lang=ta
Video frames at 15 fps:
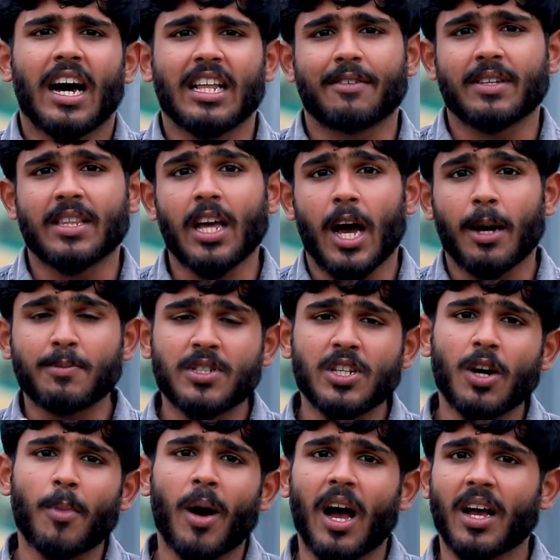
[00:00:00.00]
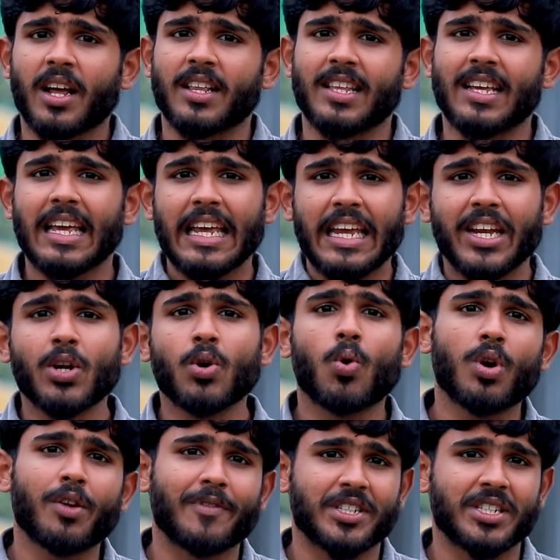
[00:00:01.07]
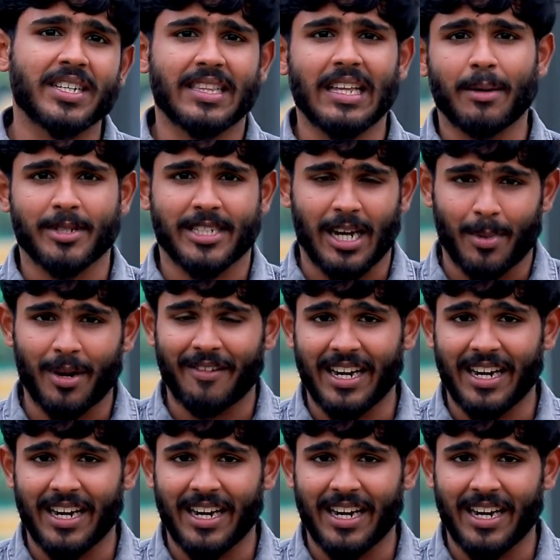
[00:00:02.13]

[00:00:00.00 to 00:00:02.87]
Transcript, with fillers: அதை வந்து அப்சர்வ் ஆகிறதுக்கு இன்னொரு விஷயத்தை நம்ம சாப்பிட